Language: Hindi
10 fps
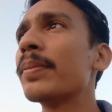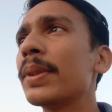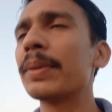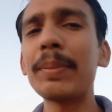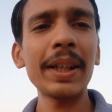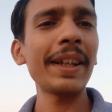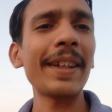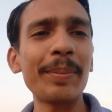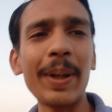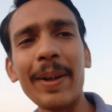फिर मैं
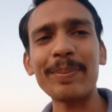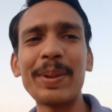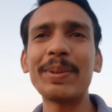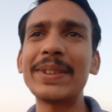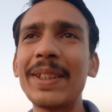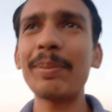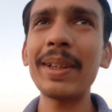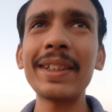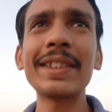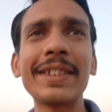निकल पड़ा अपनी मंजिल
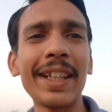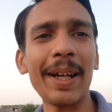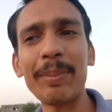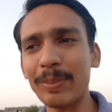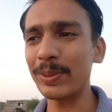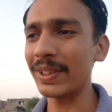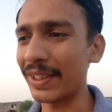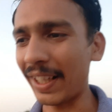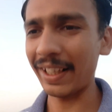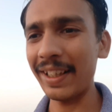पे जहाँ पर मुझे
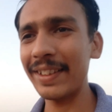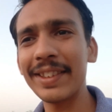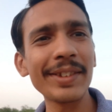जाना है